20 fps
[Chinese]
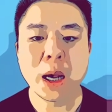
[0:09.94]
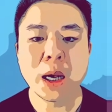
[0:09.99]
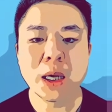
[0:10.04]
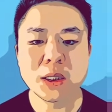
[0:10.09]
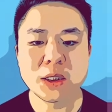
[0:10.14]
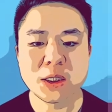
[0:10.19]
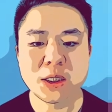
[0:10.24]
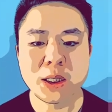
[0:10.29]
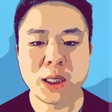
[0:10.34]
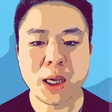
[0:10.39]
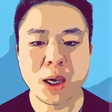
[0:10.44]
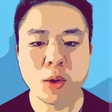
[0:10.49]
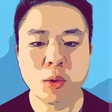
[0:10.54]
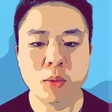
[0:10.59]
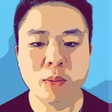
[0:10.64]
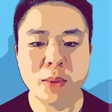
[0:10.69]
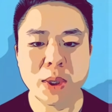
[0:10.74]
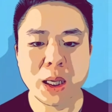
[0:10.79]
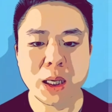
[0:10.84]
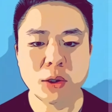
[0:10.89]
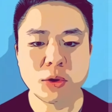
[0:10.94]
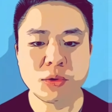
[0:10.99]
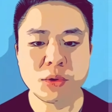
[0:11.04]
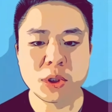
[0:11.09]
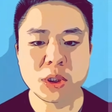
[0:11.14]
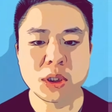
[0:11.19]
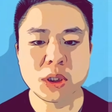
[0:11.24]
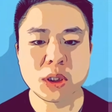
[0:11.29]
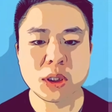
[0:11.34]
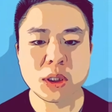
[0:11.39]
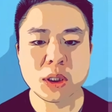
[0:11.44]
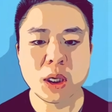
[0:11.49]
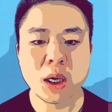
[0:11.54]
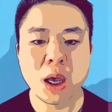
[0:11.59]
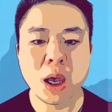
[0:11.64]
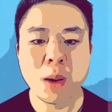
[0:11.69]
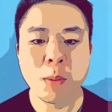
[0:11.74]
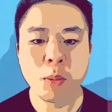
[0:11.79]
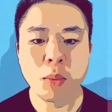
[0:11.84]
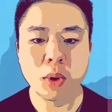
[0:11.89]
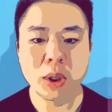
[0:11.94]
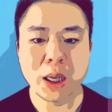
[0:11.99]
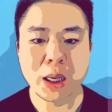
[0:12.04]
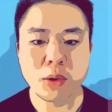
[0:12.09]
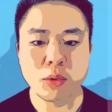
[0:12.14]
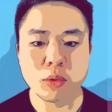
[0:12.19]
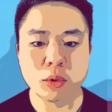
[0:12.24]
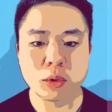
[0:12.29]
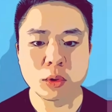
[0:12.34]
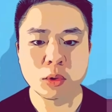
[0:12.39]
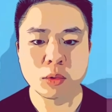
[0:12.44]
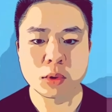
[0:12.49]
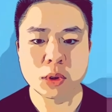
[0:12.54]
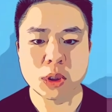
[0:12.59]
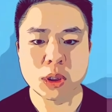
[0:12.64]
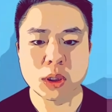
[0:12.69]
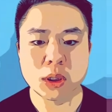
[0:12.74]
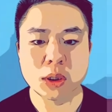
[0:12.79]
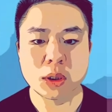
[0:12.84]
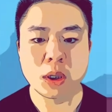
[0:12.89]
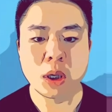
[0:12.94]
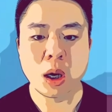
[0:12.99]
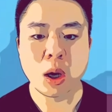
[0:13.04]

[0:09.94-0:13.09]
今天我们来学习波兰语动词